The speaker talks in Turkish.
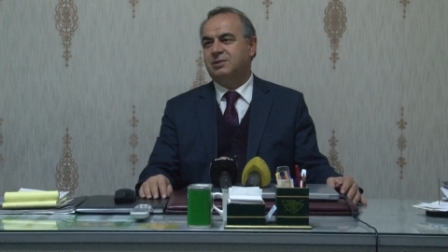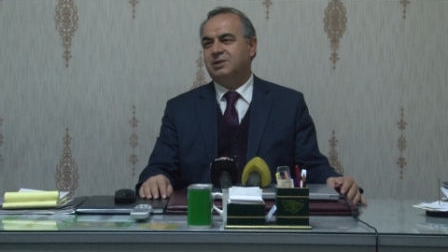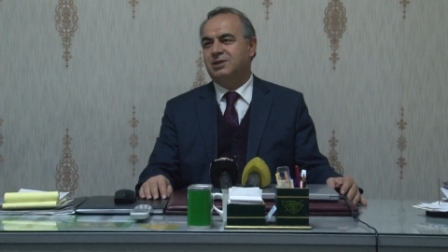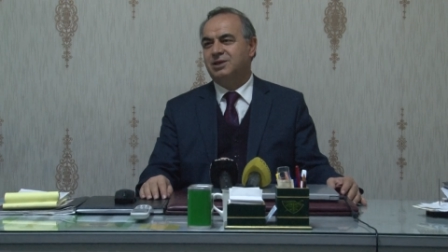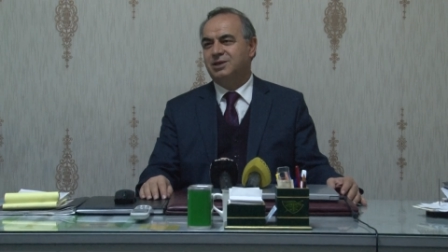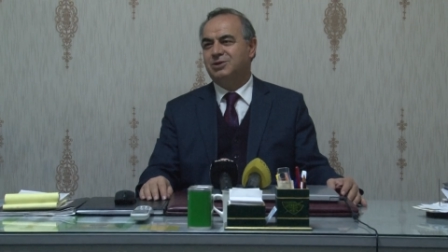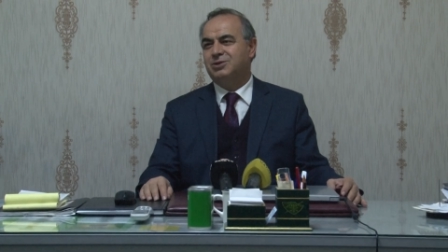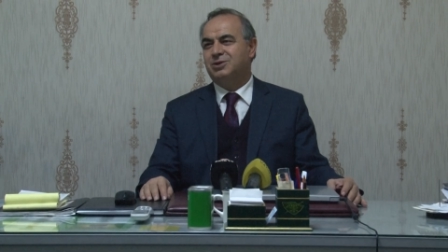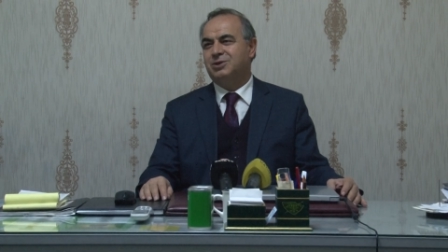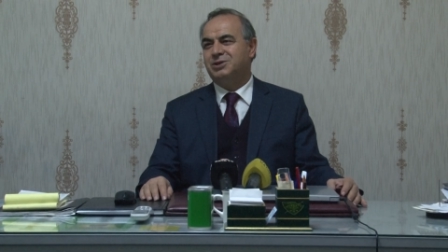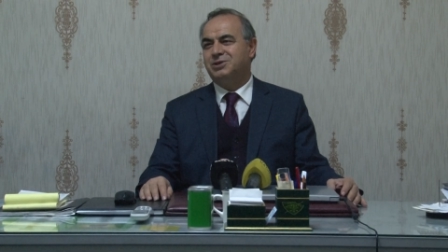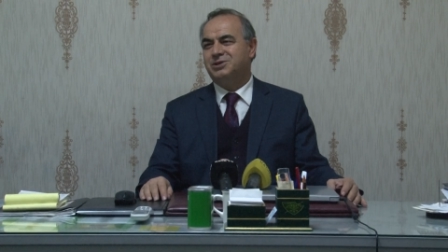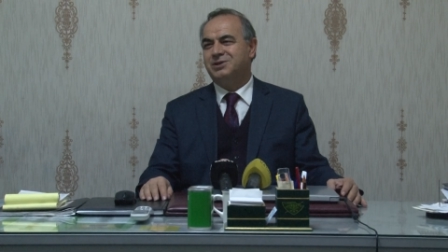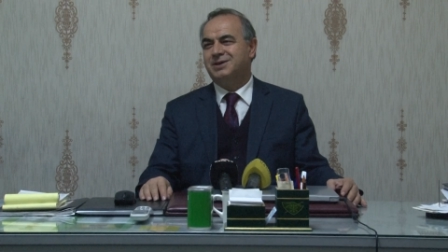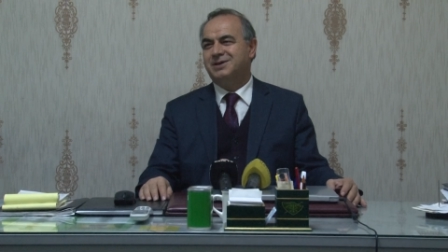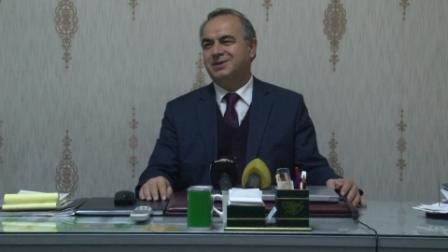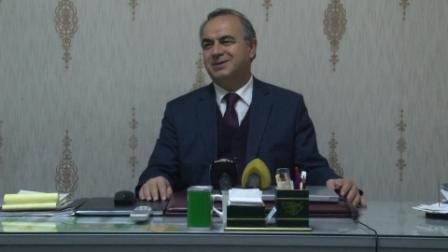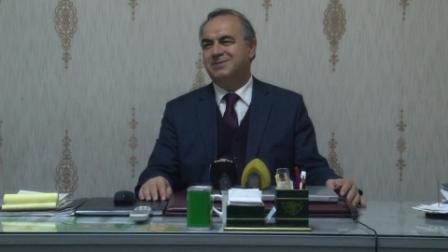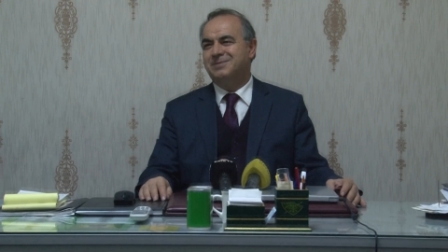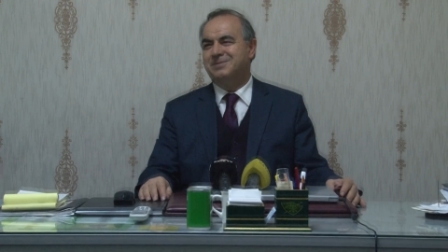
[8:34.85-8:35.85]
İlk
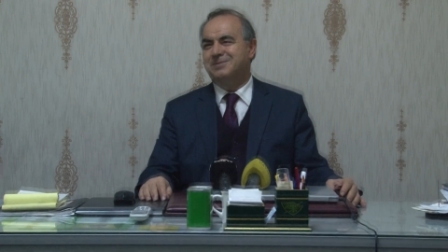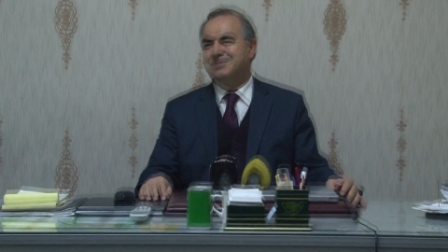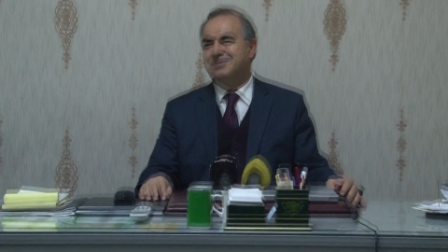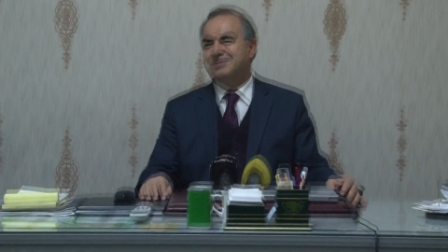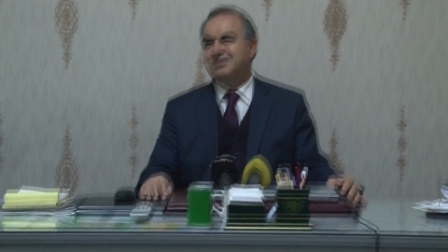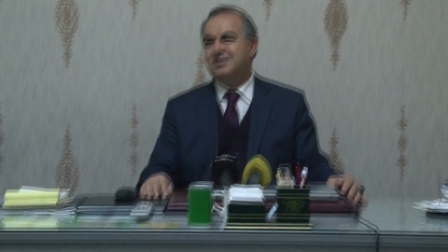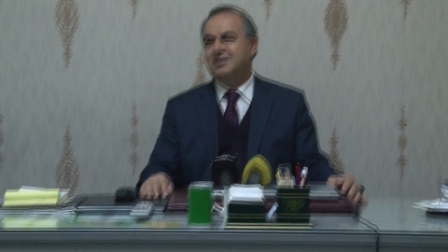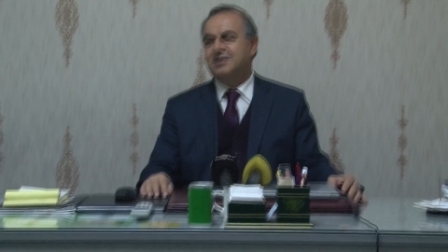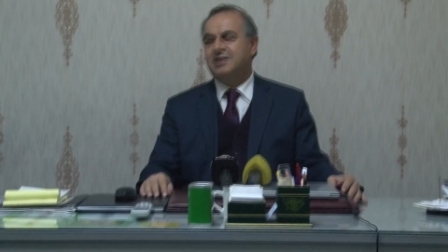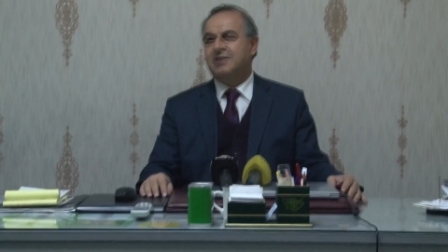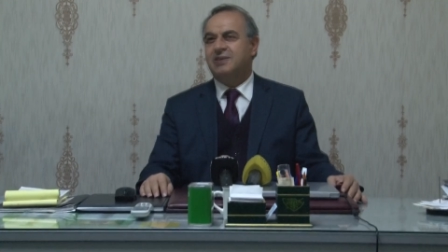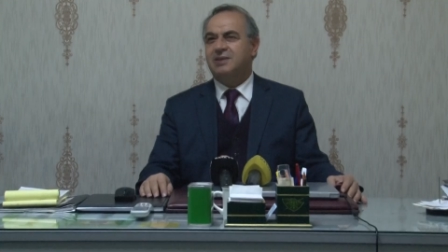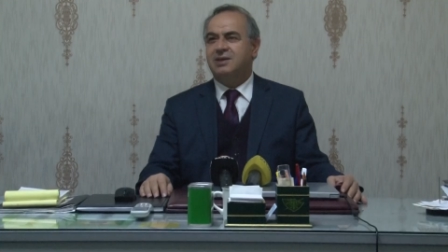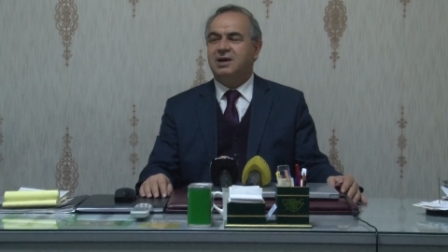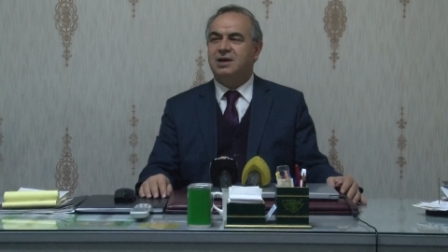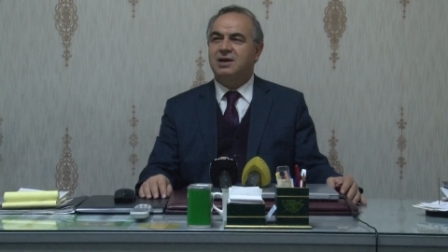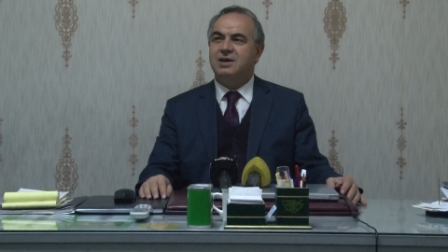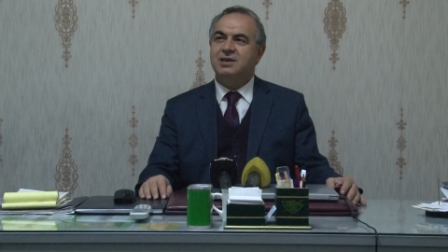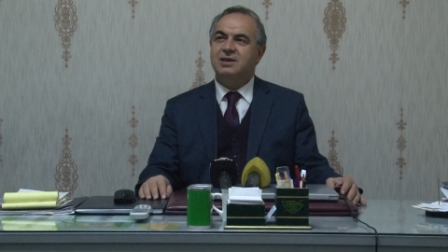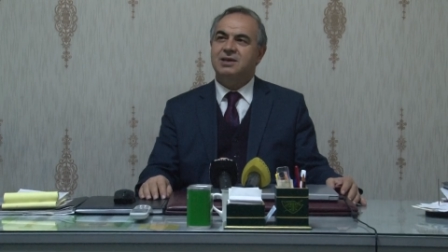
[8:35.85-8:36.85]
olacak.
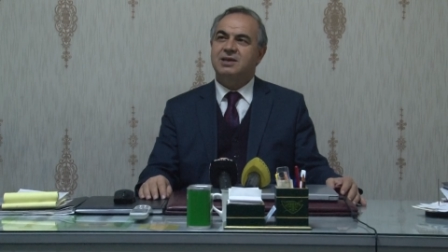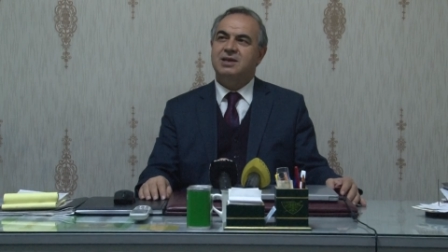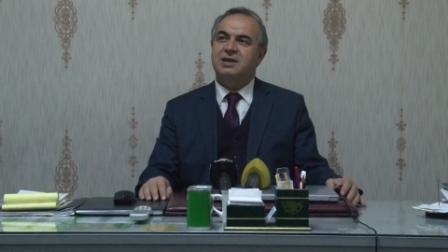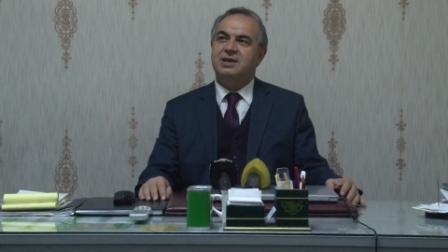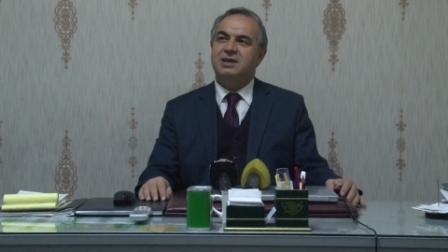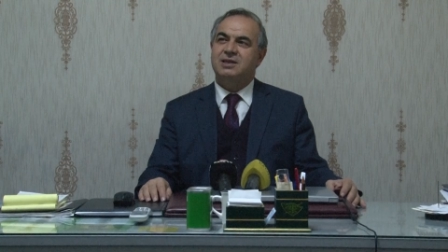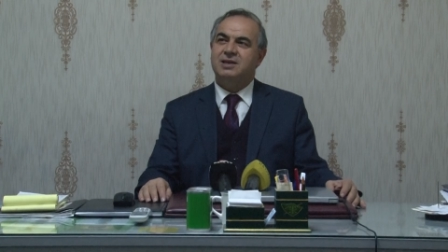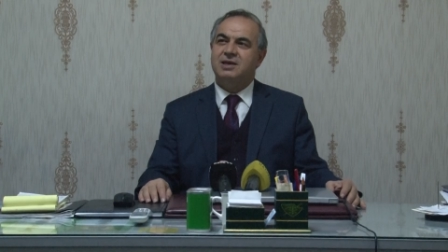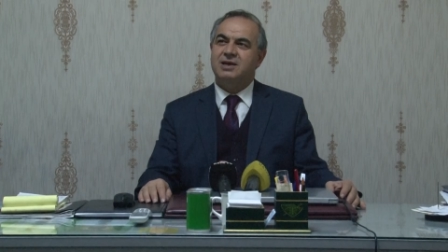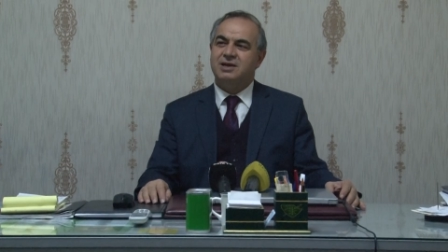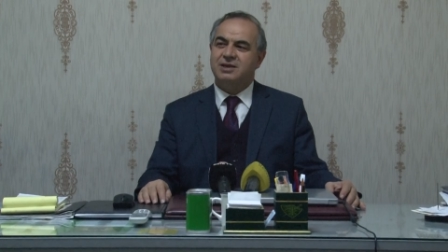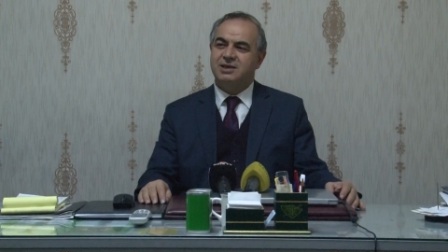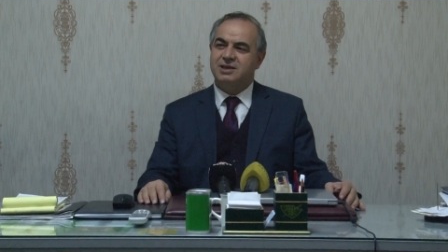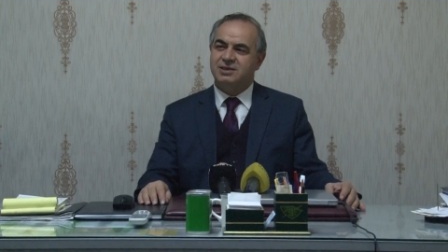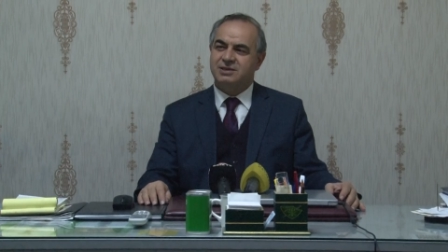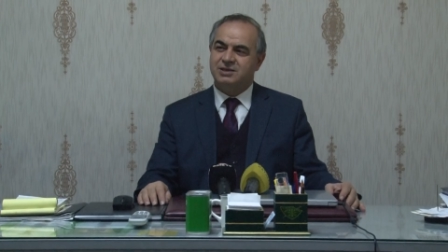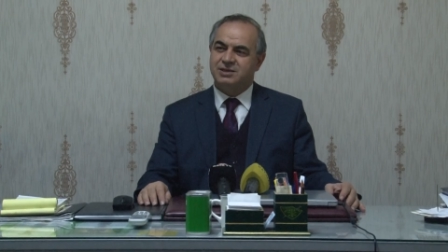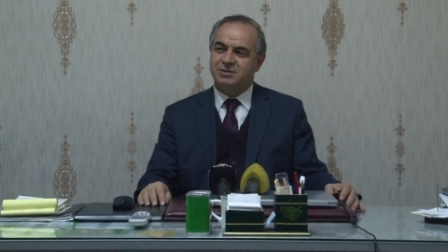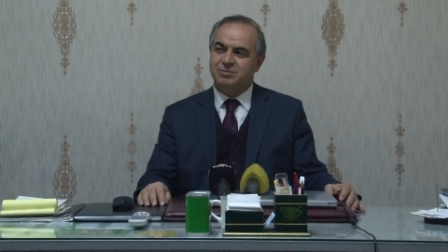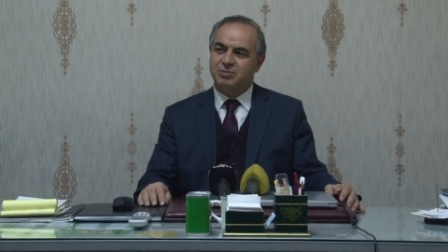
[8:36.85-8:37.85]
Tarih genelde
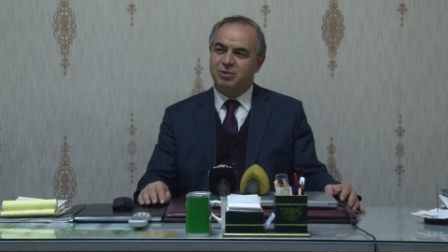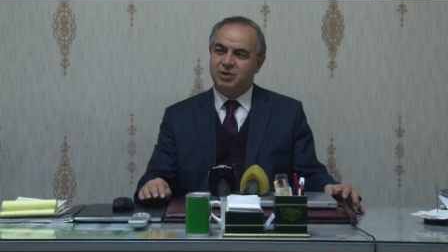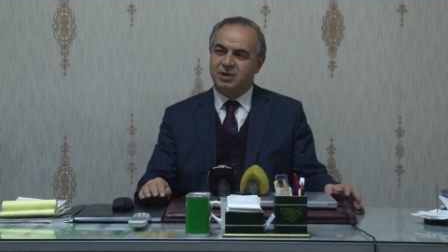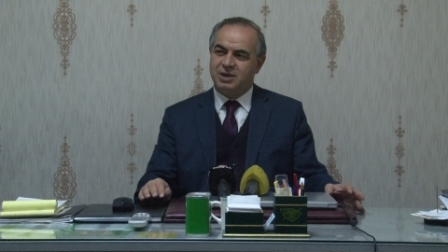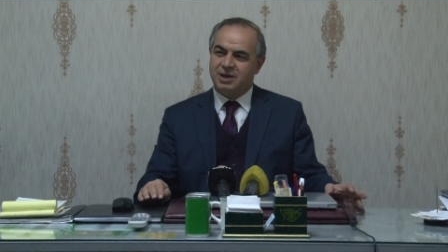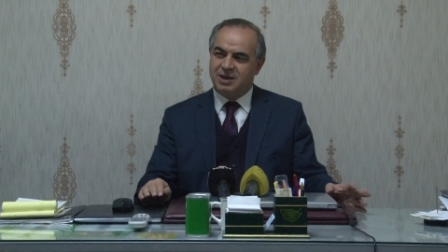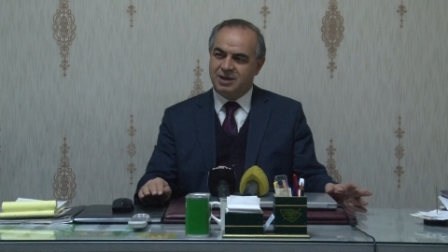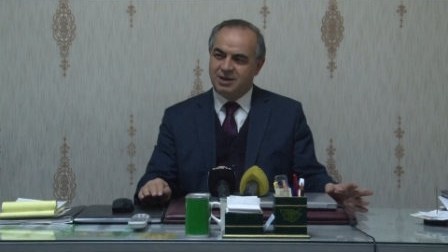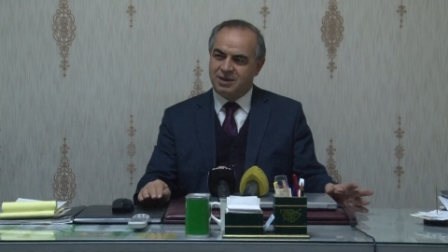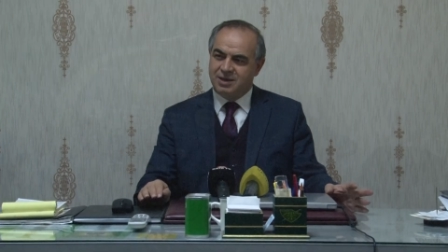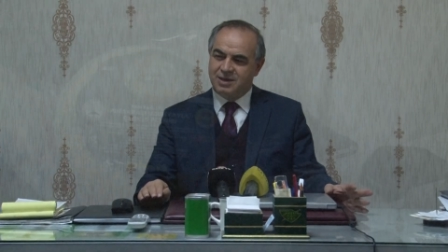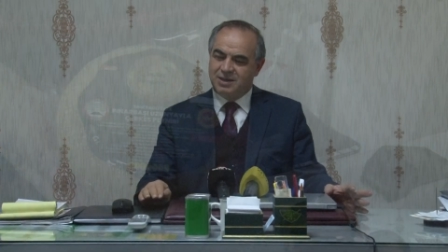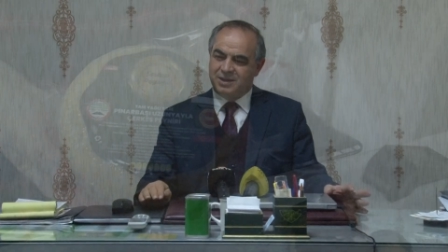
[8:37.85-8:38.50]
herkesin böyle